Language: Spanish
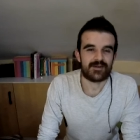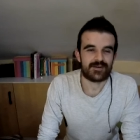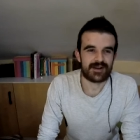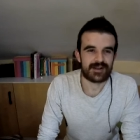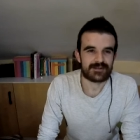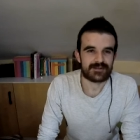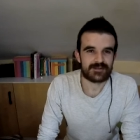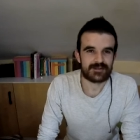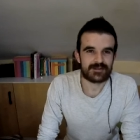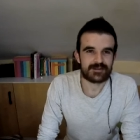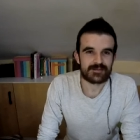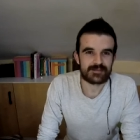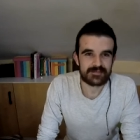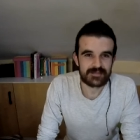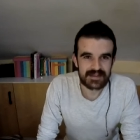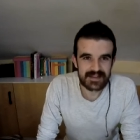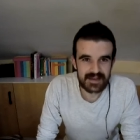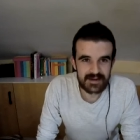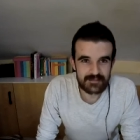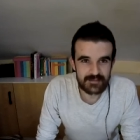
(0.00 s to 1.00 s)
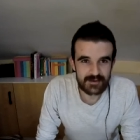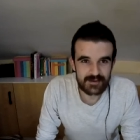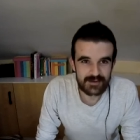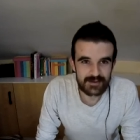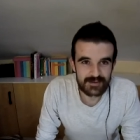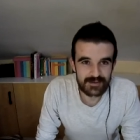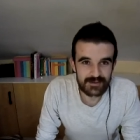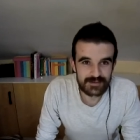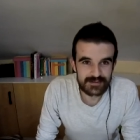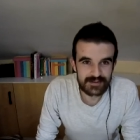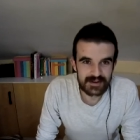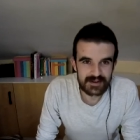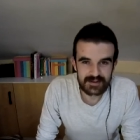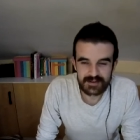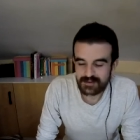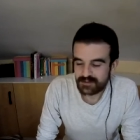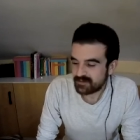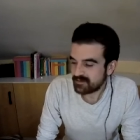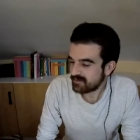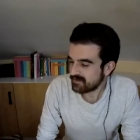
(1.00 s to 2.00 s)
Hola a todos, me llamo
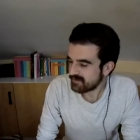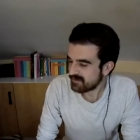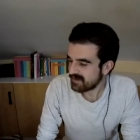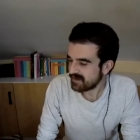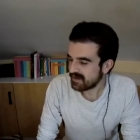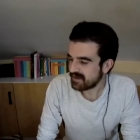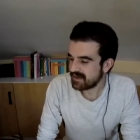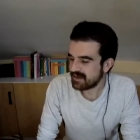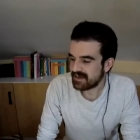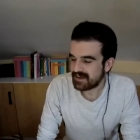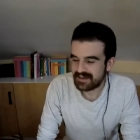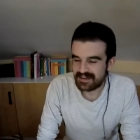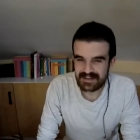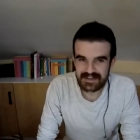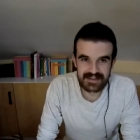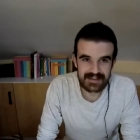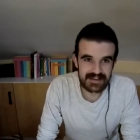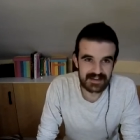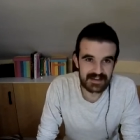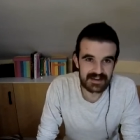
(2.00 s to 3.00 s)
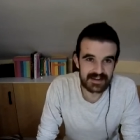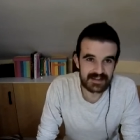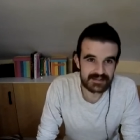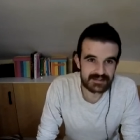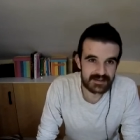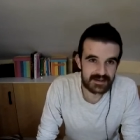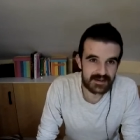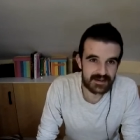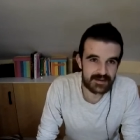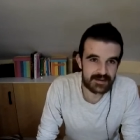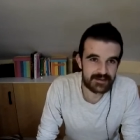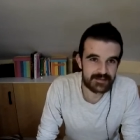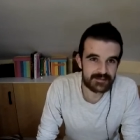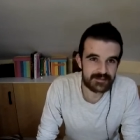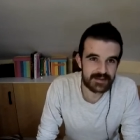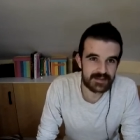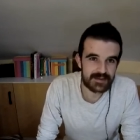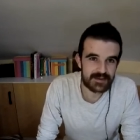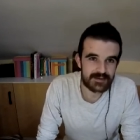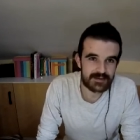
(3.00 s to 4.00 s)
Sergio y en este
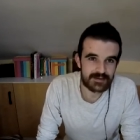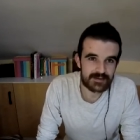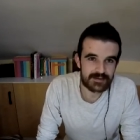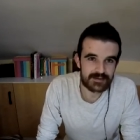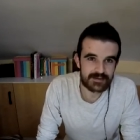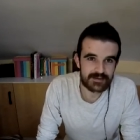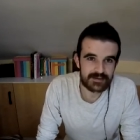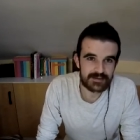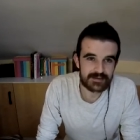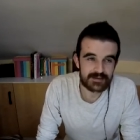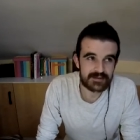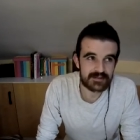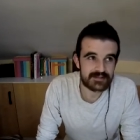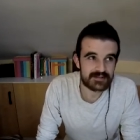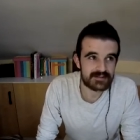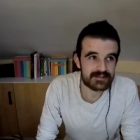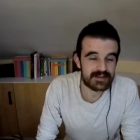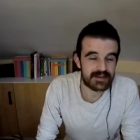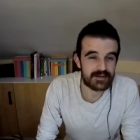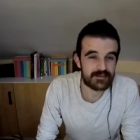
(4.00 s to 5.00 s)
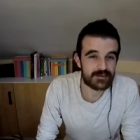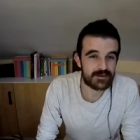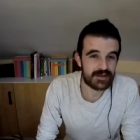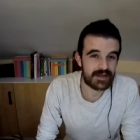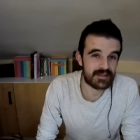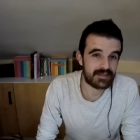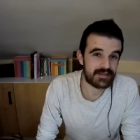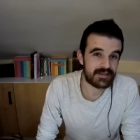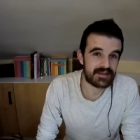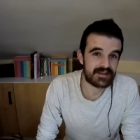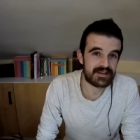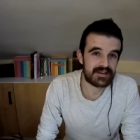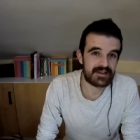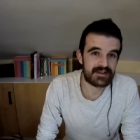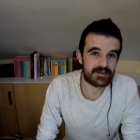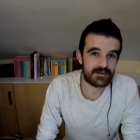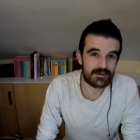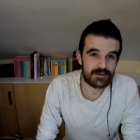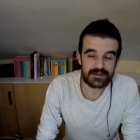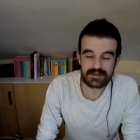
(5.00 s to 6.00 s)
vídeo que voy a
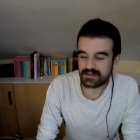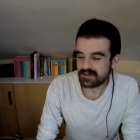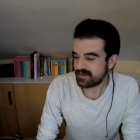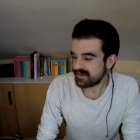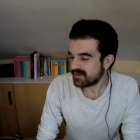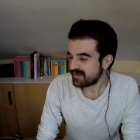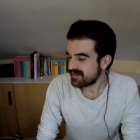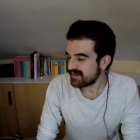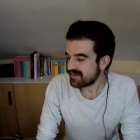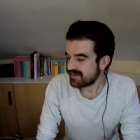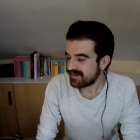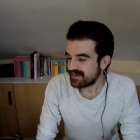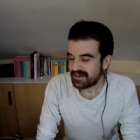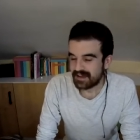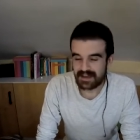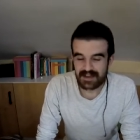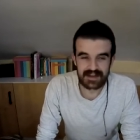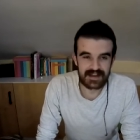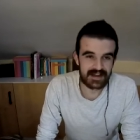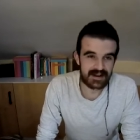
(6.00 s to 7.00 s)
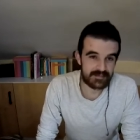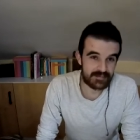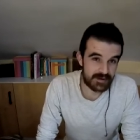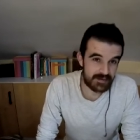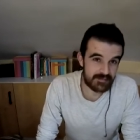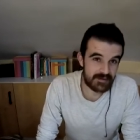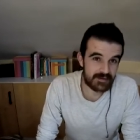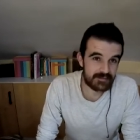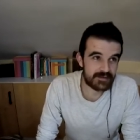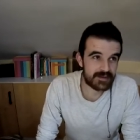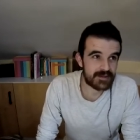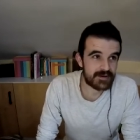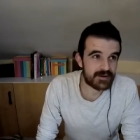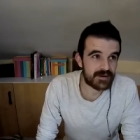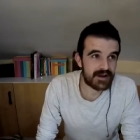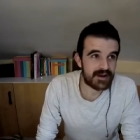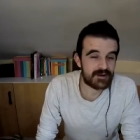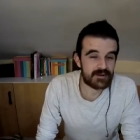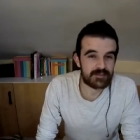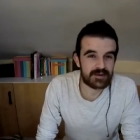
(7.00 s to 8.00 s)
hacer hoy, el primer
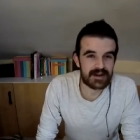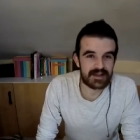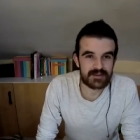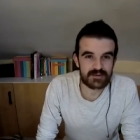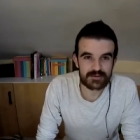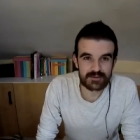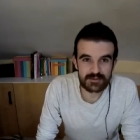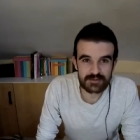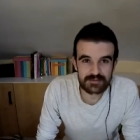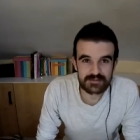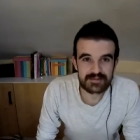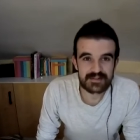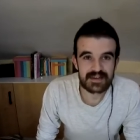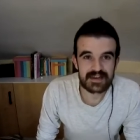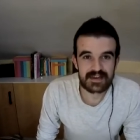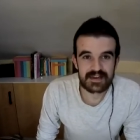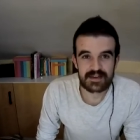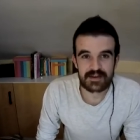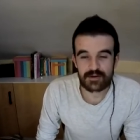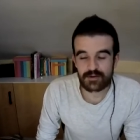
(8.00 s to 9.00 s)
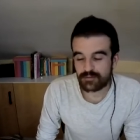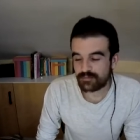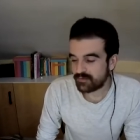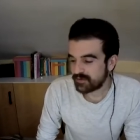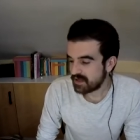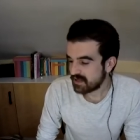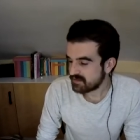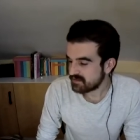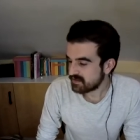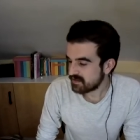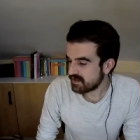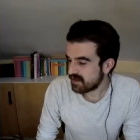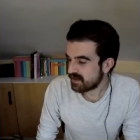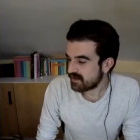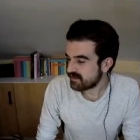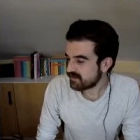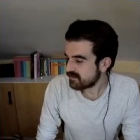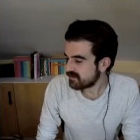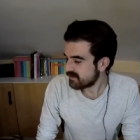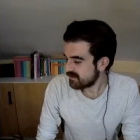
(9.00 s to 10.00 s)
vídeo que hago para YouTube, eh, os voy a
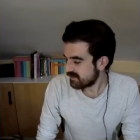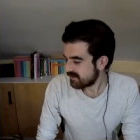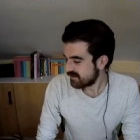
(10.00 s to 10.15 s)
enseñar